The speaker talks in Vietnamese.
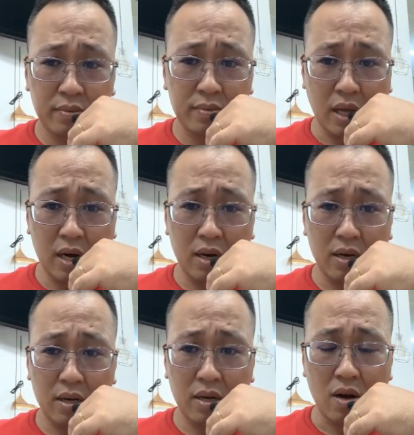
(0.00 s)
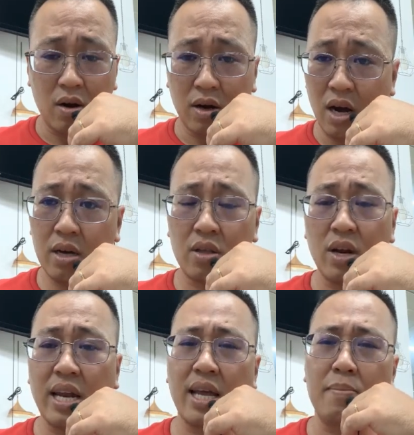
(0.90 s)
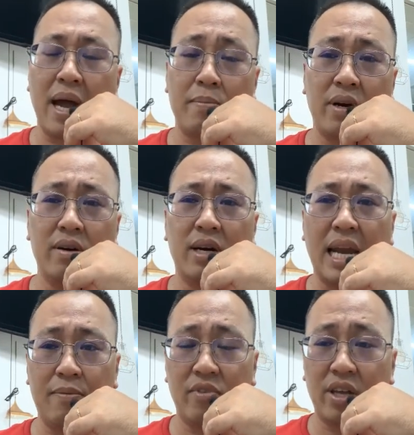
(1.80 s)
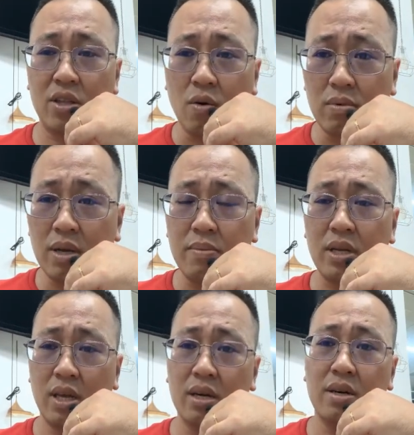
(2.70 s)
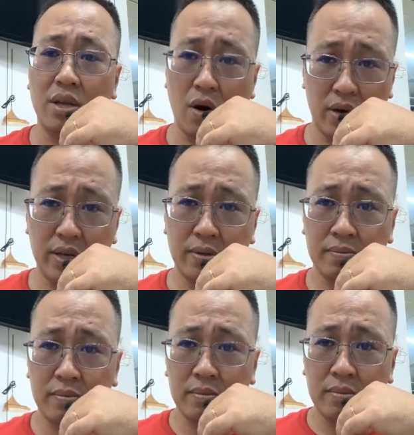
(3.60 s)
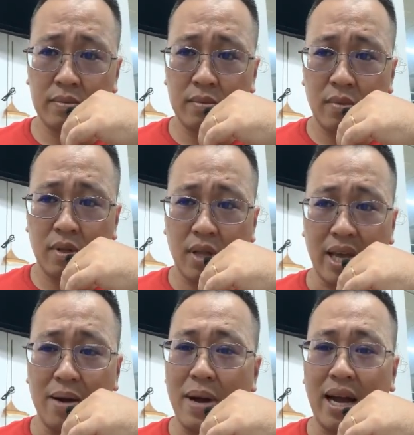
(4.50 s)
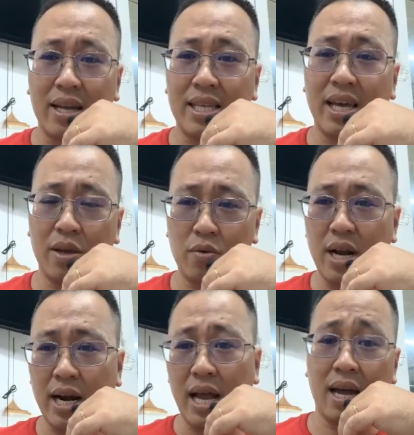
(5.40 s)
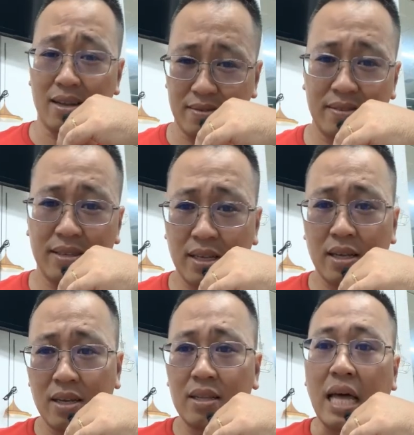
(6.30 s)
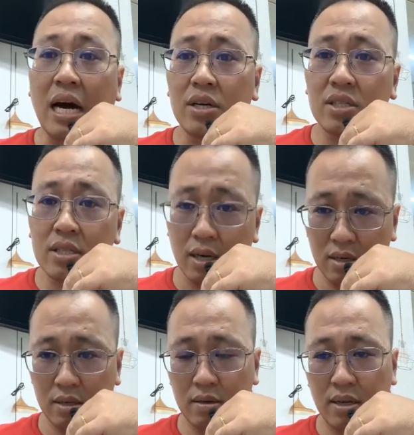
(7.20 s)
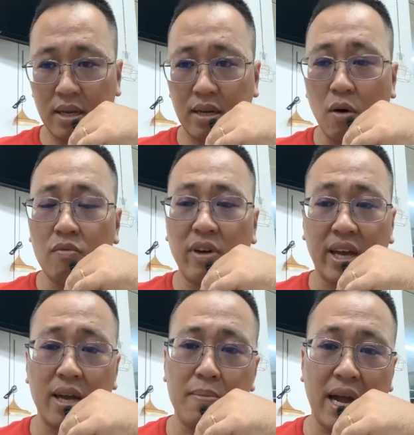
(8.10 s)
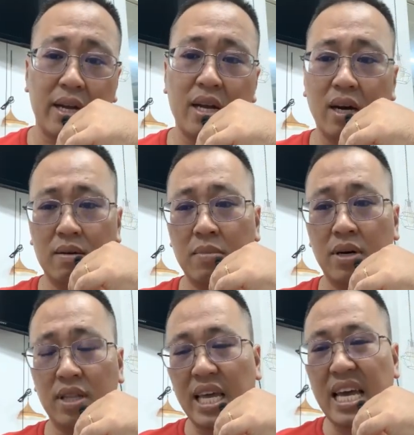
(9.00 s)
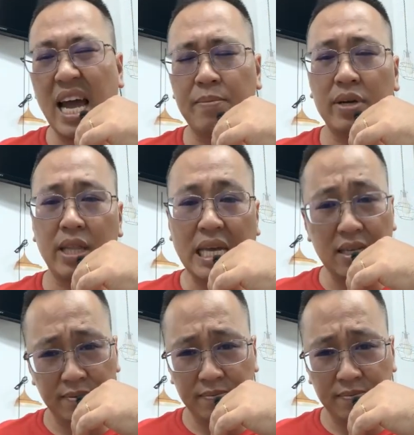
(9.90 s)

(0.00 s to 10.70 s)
đó họ hơn cho nên các bạn mà được làm việc chung với những người giỏi thì các bạn sẽ hiểu rằng là thật sự công việc các bạn cần 10 tiếng 20 tiếng